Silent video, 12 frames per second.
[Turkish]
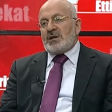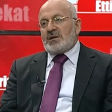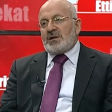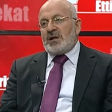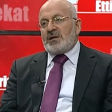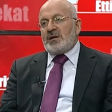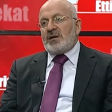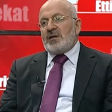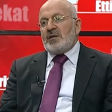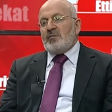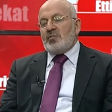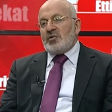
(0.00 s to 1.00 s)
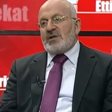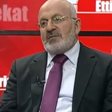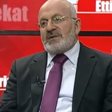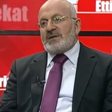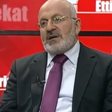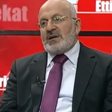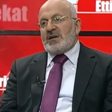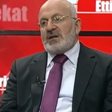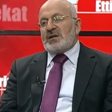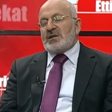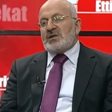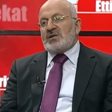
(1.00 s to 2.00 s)
kılar. Bu kimse
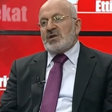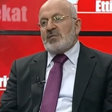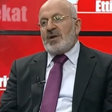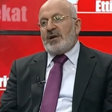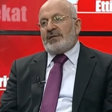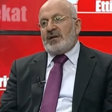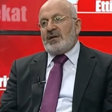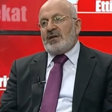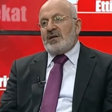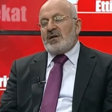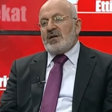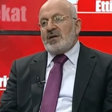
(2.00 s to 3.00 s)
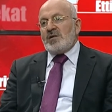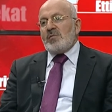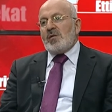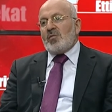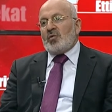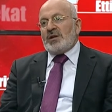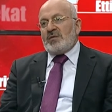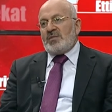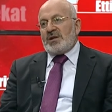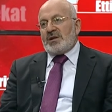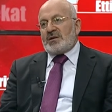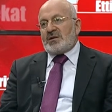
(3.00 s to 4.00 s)
e, cemaata imam
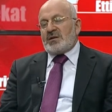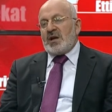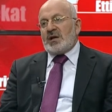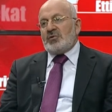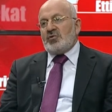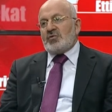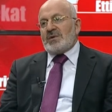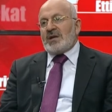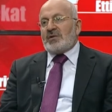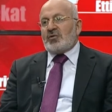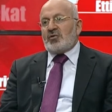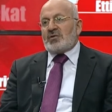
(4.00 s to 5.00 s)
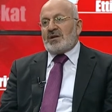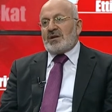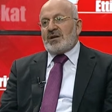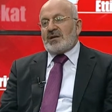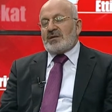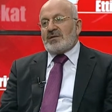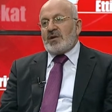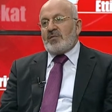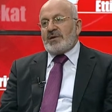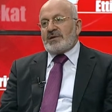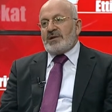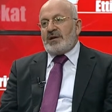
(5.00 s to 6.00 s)
olabilir. Yani 3 veya 4 rekatlı
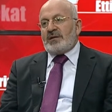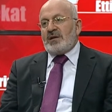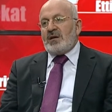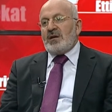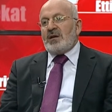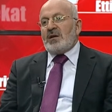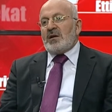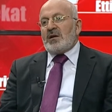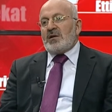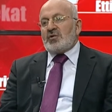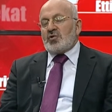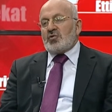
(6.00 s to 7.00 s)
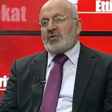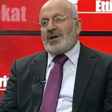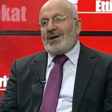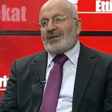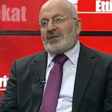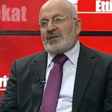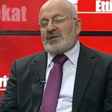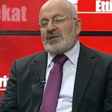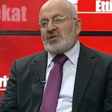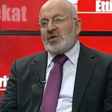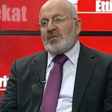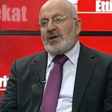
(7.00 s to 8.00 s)
namazlarda e, çok
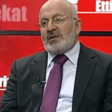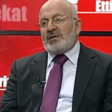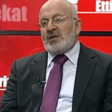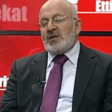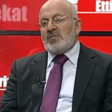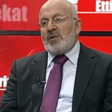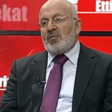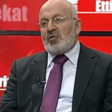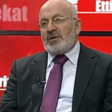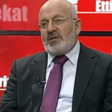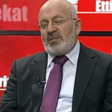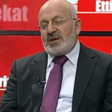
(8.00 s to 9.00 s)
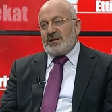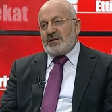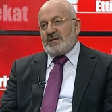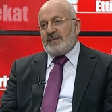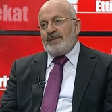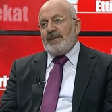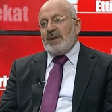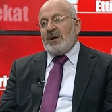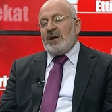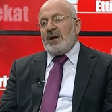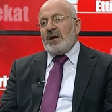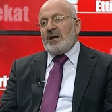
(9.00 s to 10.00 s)
rahatlıkla cemaata imam olabilir.
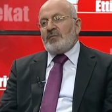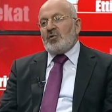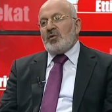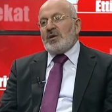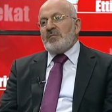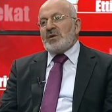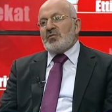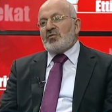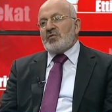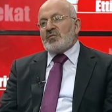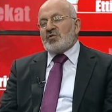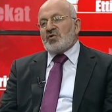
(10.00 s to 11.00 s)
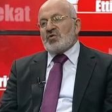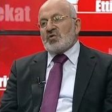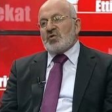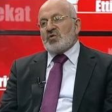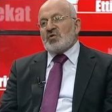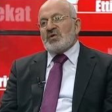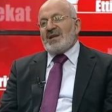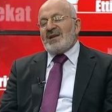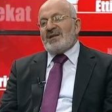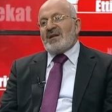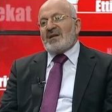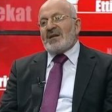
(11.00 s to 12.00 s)
Eğer böyle bir durum söz konusu
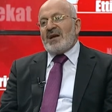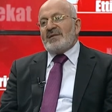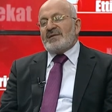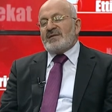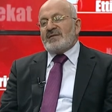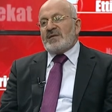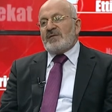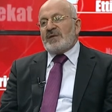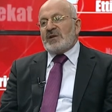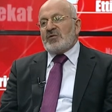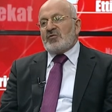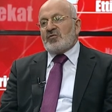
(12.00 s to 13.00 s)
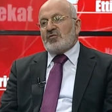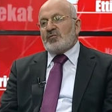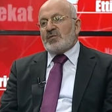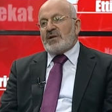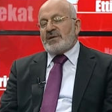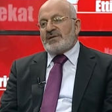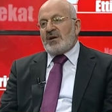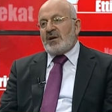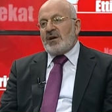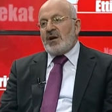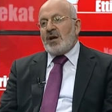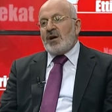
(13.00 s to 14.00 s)
değil de kendisi seferi
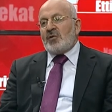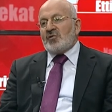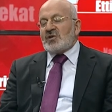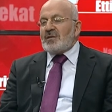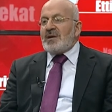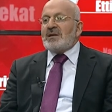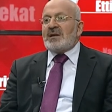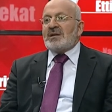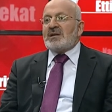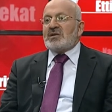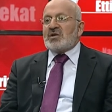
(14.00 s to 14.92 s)
konumdaysa o zaman da yine